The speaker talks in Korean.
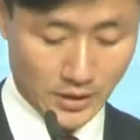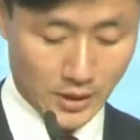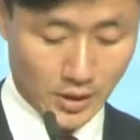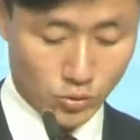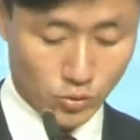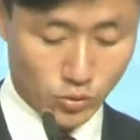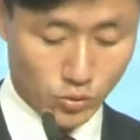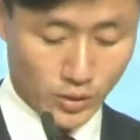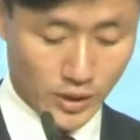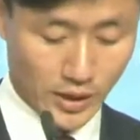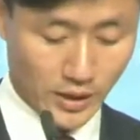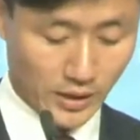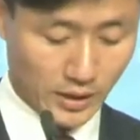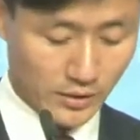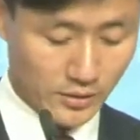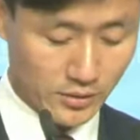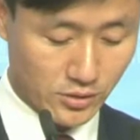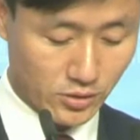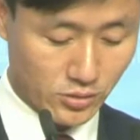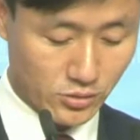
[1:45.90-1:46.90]

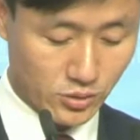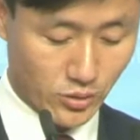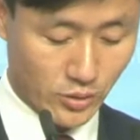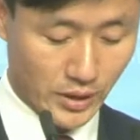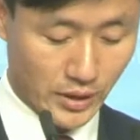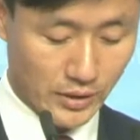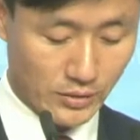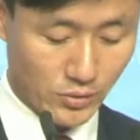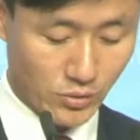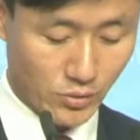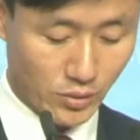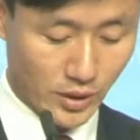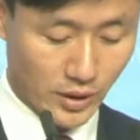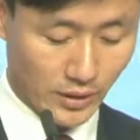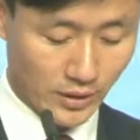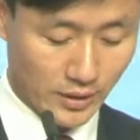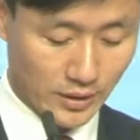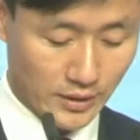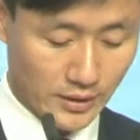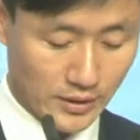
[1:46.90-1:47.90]
국회가 특조위
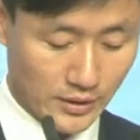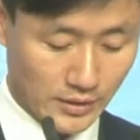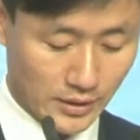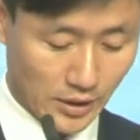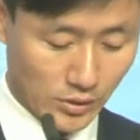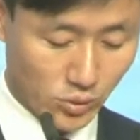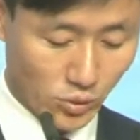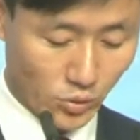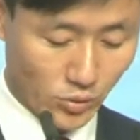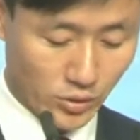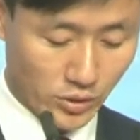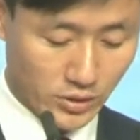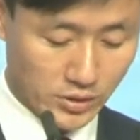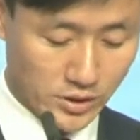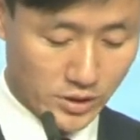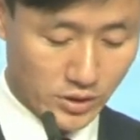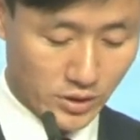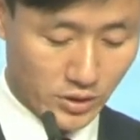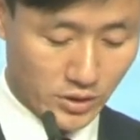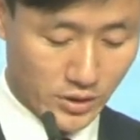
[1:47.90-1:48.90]
활동에 대통령
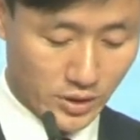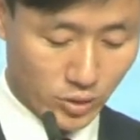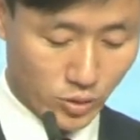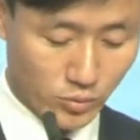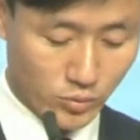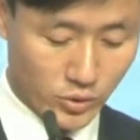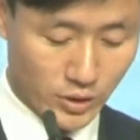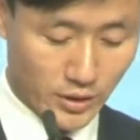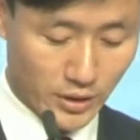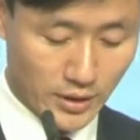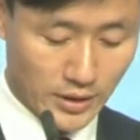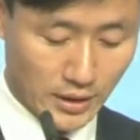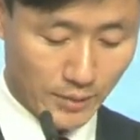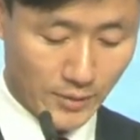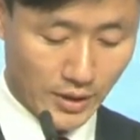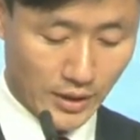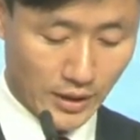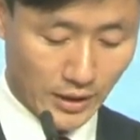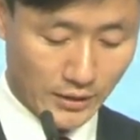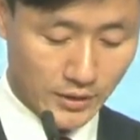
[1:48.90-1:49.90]
지정 기록물
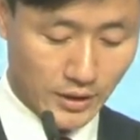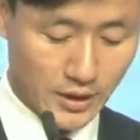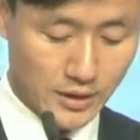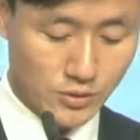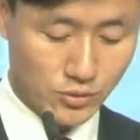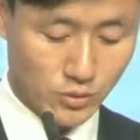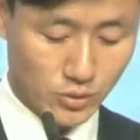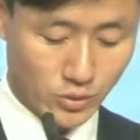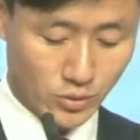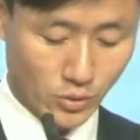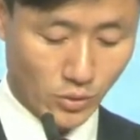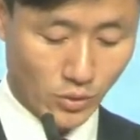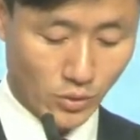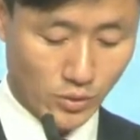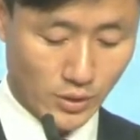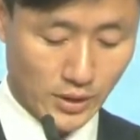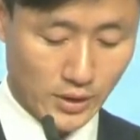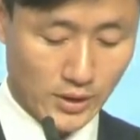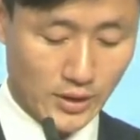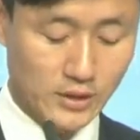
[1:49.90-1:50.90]
열람이 가능할 수
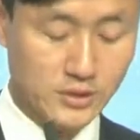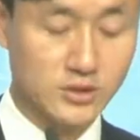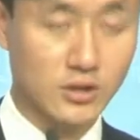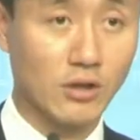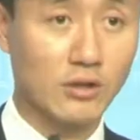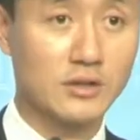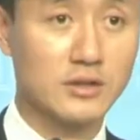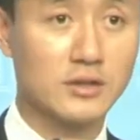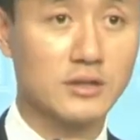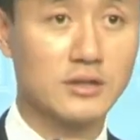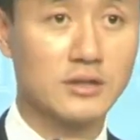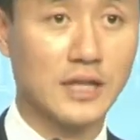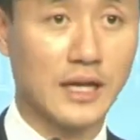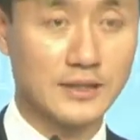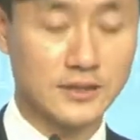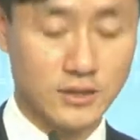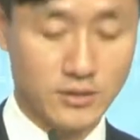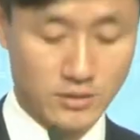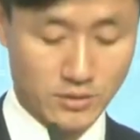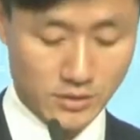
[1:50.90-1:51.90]
있도록 적극
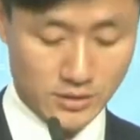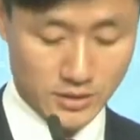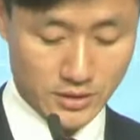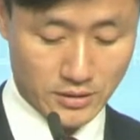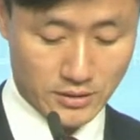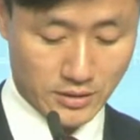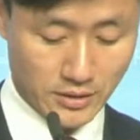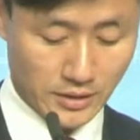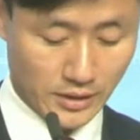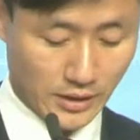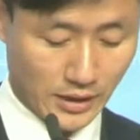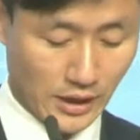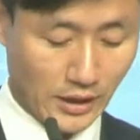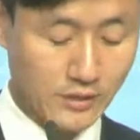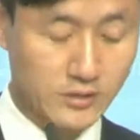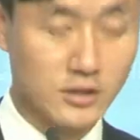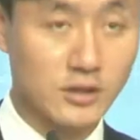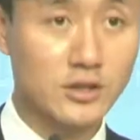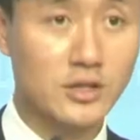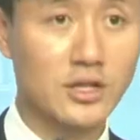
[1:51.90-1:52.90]
나설 것을
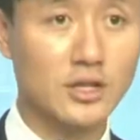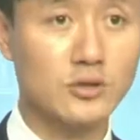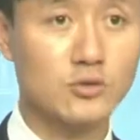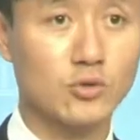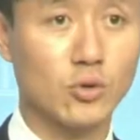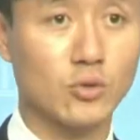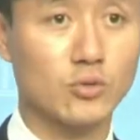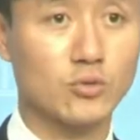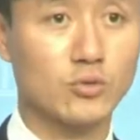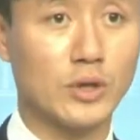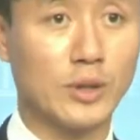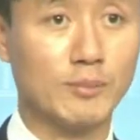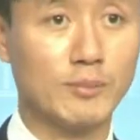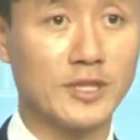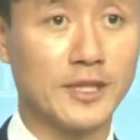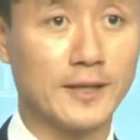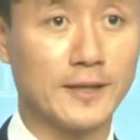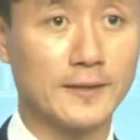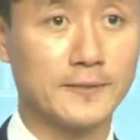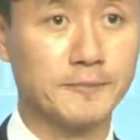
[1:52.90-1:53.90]
강력히
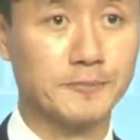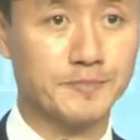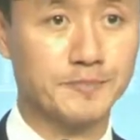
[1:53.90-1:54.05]
촉구합니다.